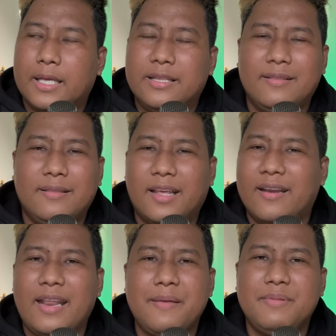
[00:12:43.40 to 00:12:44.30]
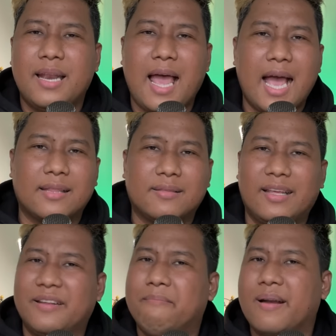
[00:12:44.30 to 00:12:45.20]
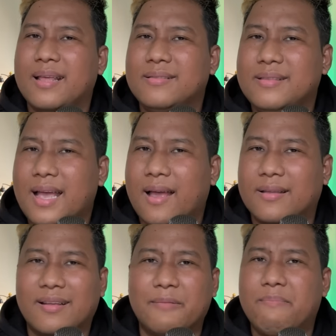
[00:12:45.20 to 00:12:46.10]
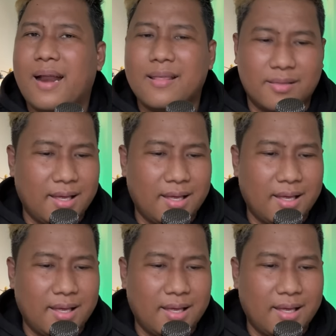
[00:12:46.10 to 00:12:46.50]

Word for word: nirename niya lahat, nirebrand niya, rebrand.